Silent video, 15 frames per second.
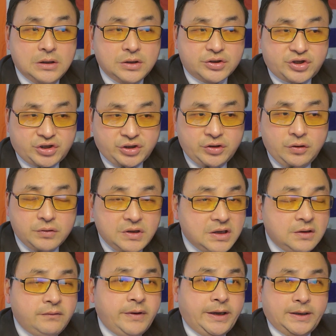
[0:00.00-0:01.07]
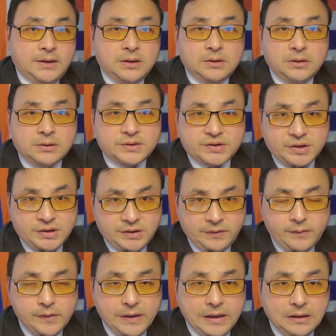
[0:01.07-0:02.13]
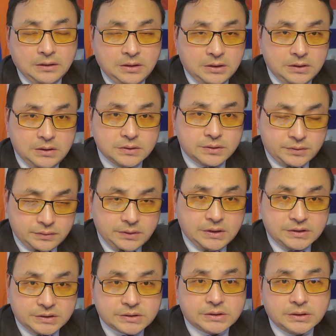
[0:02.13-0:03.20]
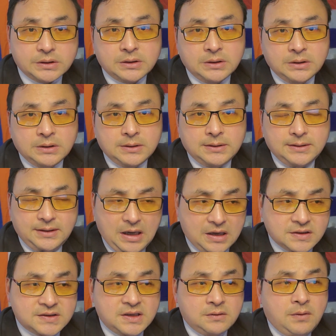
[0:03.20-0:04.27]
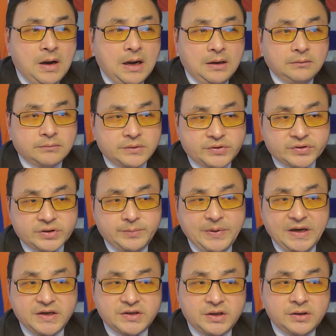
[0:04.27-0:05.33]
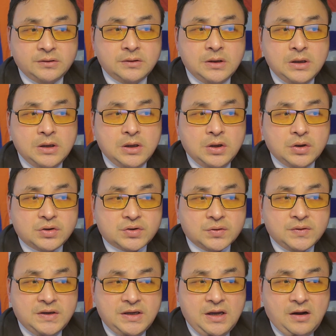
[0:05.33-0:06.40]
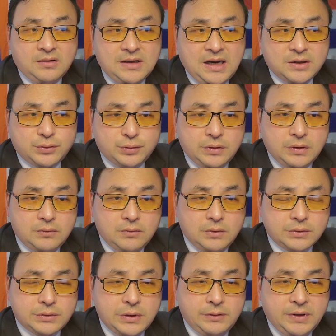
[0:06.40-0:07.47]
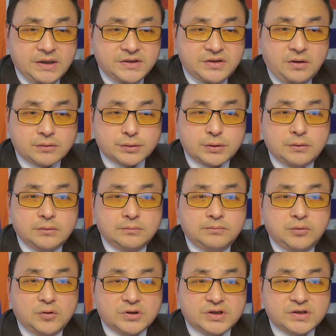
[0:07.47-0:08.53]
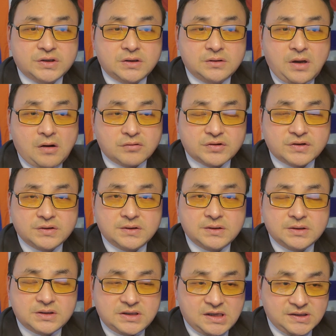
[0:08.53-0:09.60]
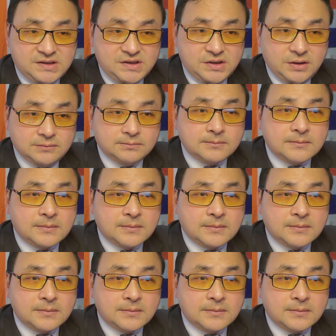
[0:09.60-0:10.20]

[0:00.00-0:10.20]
只有一位政协委员可能说的是良心话，就是北京。”中医药大学国学院教授、博士生导师张锡成，